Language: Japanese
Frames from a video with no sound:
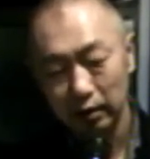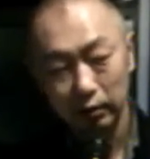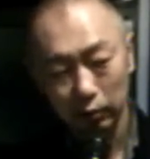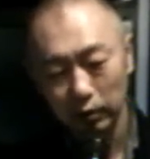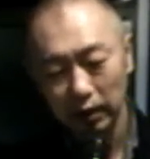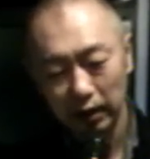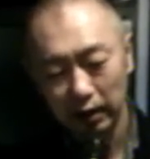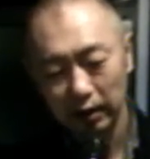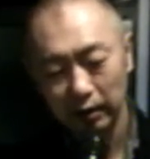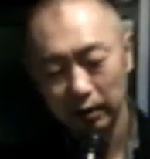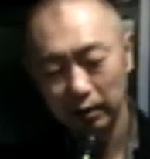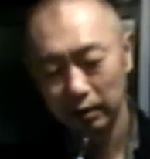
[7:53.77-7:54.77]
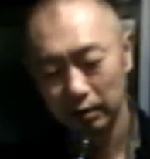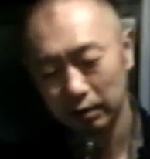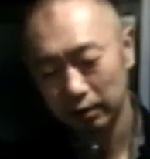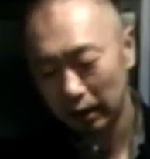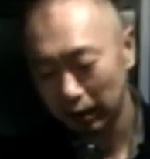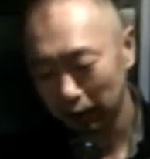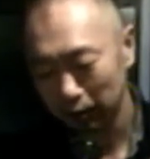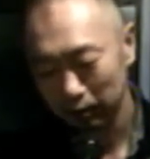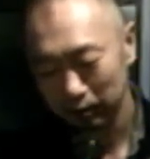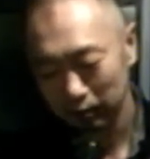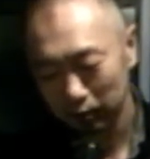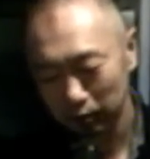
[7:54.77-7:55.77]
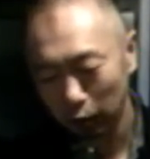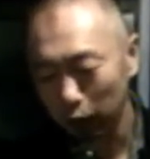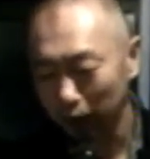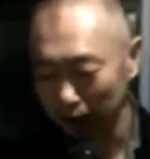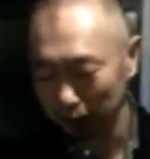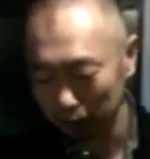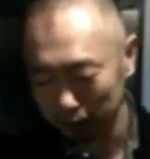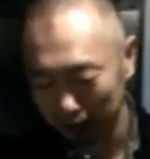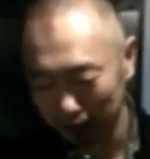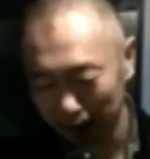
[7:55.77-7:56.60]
トに特化というか、